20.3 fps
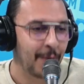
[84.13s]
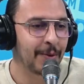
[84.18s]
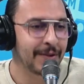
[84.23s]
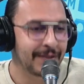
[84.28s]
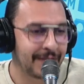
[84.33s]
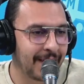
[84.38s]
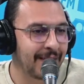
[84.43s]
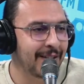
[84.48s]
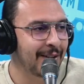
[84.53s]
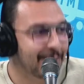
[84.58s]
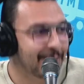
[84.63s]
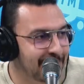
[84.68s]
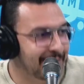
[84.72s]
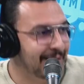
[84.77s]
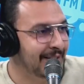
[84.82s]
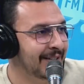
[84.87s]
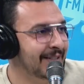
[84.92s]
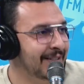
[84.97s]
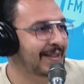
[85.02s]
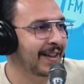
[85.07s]

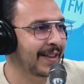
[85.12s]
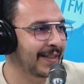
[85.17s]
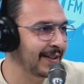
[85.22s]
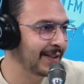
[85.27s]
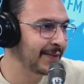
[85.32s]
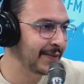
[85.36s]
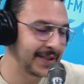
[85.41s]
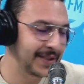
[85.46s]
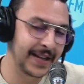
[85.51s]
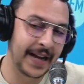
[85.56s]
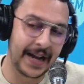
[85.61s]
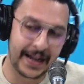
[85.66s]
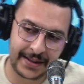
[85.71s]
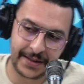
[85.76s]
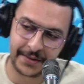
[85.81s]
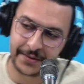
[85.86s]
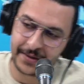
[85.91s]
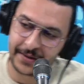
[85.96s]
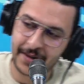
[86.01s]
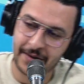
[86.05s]
وانتظروني انتظرني في الساحه
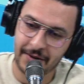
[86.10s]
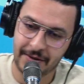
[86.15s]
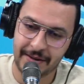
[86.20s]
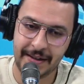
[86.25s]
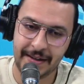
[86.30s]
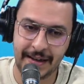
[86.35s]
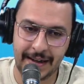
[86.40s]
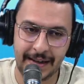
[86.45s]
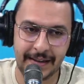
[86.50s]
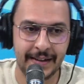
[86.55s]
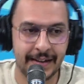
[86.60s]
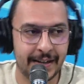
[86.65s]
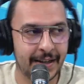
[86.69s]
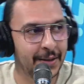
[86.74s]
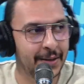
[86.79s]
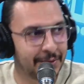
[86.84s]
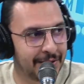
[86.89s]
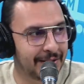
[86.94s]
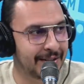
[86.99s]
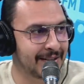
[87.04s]
تو نقعد انا غاديك
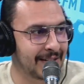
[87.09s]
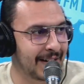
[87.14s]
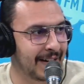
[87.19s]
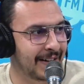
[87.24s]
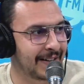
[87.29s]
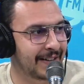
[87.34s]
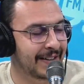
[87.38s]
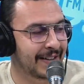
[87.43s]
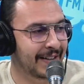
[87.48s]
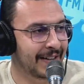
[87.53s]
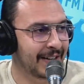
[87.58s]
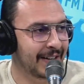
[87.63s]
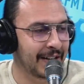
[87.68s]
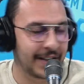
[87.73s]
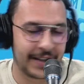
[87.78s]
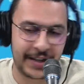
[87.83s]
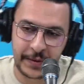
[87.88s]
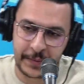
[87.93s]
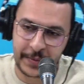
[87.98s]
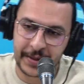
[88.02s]
وانت تسالني ان شاء الله
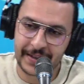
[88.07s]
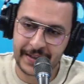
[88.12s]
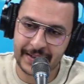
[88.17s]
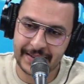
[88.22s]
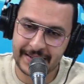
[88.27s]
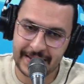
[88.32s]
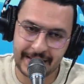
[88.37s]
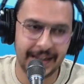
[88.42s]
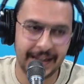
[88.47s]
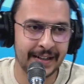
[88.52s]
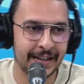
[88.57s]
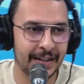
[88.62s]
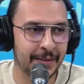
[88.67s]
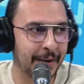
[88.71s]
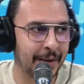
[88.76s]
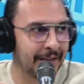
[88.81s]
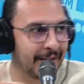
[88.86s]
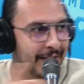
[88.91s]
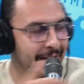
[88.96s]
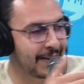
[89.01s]
كيما صديقنا اللي
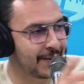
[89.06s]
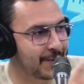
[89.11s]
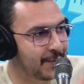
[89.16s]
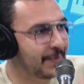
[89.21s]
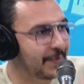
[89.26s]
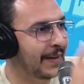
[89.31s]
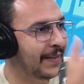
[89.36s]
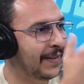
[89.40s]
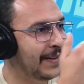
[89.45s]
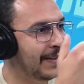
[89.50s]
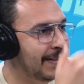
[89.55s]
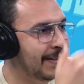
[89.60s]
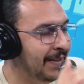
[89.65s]
بحذانا بحذنا شكون بحذنا